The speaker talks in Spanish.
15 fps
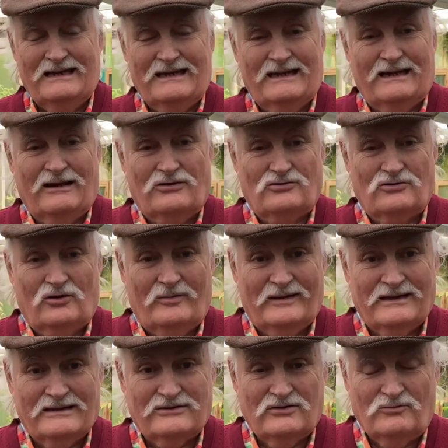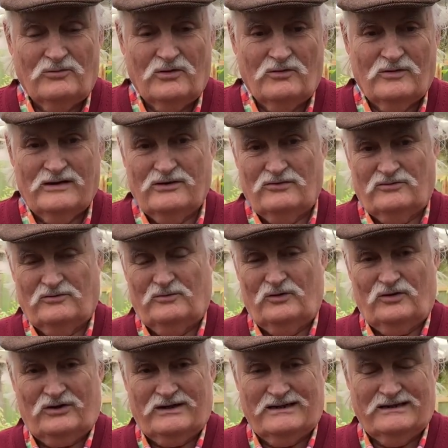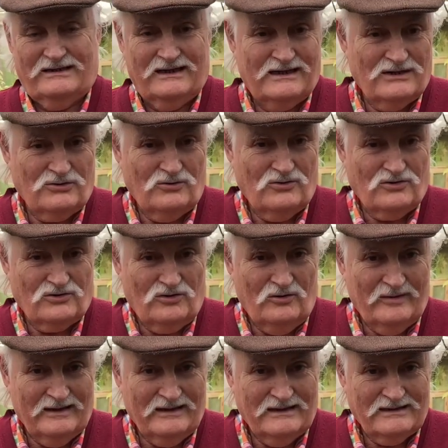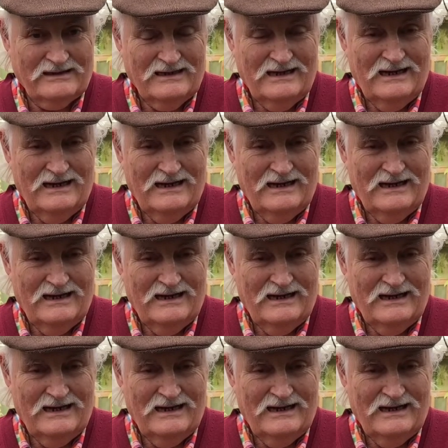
y que los cobayas son muy buenos porque si tienes unos cobayas